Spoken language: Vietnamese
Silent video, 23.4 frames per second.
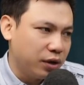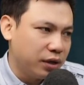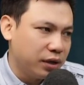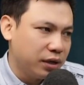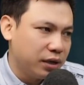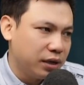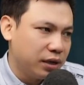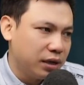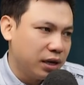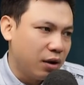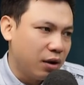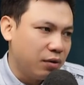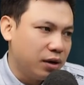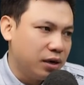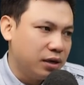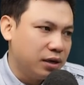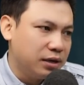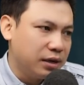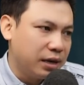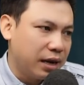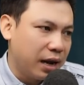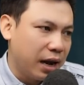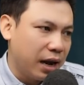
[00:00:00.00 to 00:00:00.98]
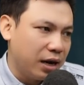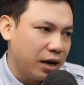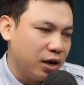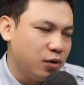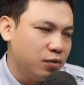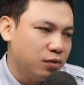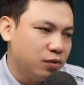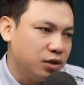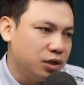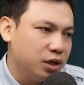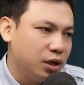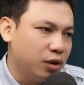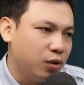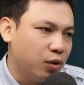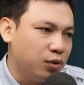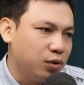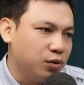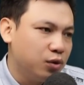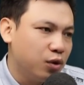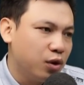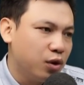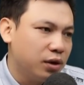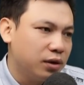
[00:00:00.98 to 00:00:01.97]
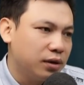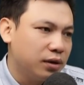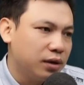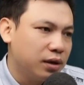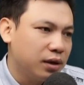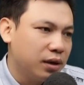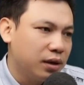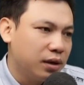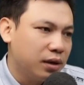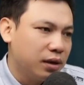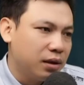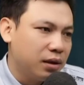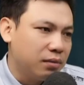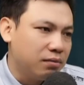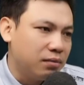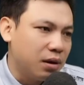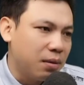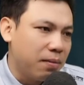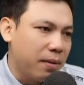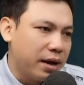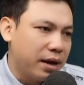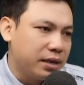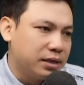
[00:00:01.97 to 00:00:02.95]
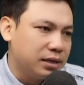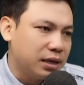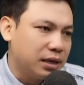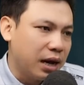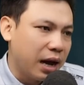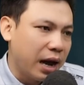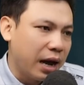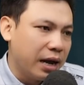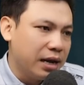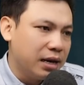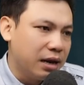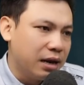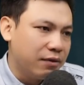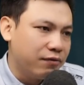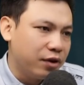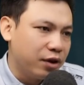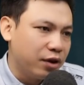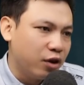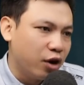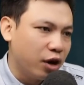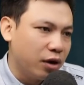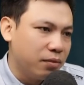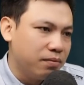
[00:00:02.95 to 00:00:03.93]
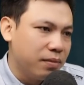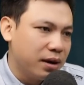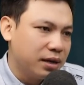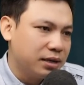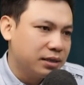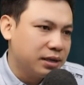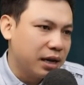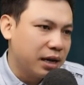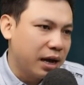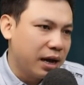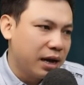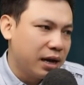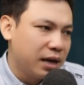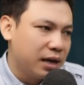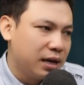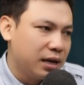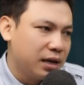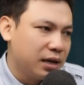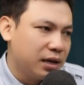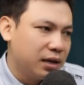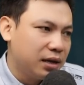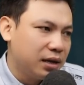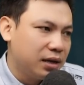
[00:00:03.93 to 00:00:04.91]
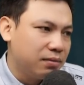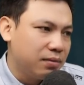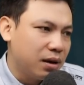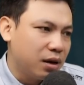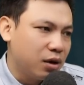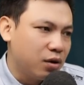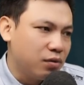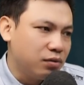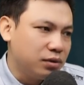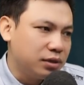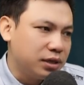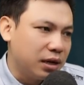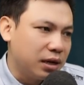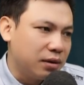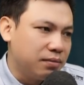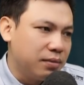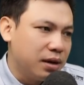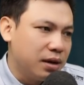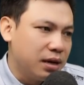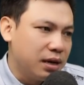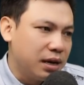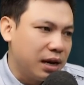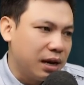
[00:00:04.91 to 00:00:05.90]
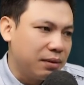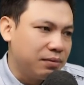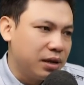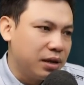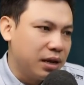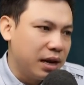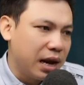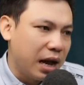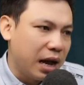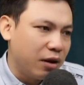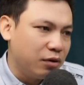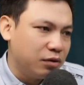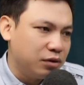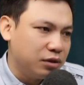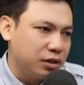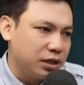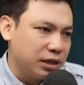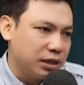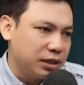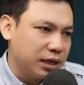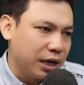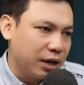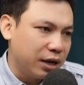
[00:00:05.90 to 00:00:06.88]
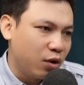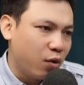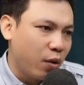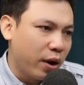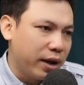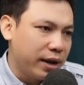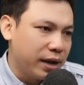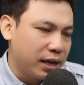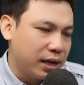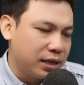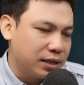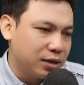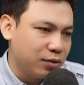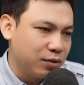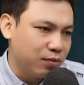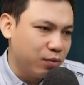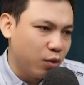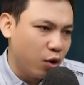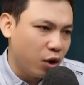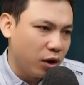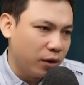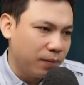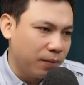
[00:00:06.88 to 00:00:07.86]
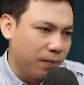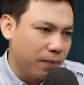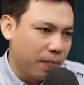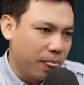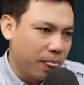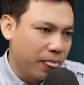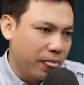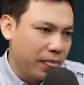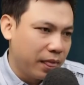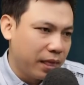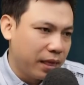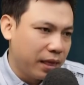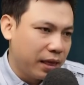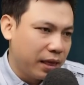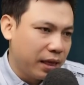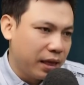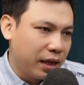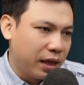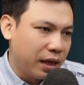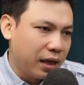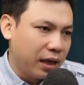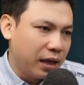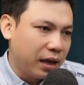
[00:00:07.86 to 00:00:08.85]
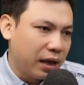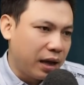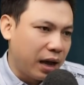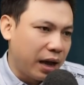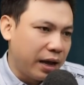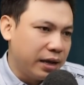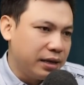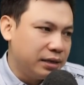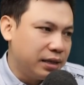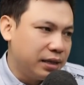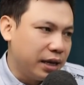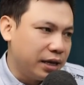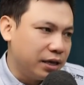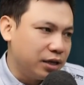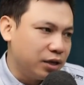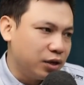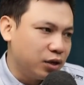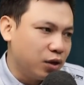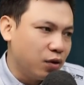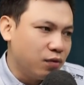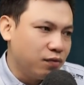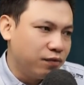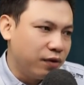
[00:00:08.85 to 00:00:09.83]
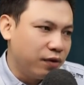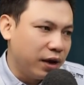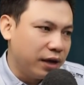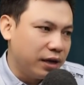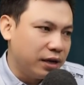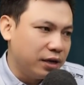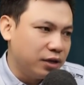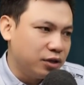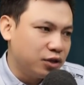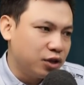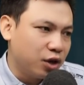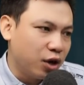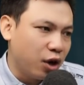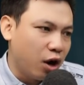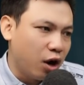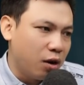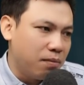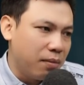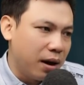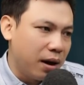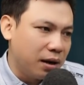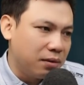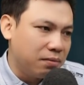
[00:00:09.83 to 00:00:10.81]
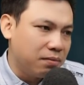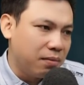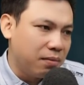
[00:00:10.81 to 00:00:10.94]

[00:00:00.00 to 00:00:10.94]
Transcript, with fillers: Trước khi đi, ông ta lấy ra một phong bao đỏ buộc trước cổng nhà. Nhìn thấy việc lạ, ông thân định hỏi, nhưng đạo sĩ ra dấu muốn hai người đừng nói gì nữa. Xong xuôi, hai ông cúi chào rồi đi mất.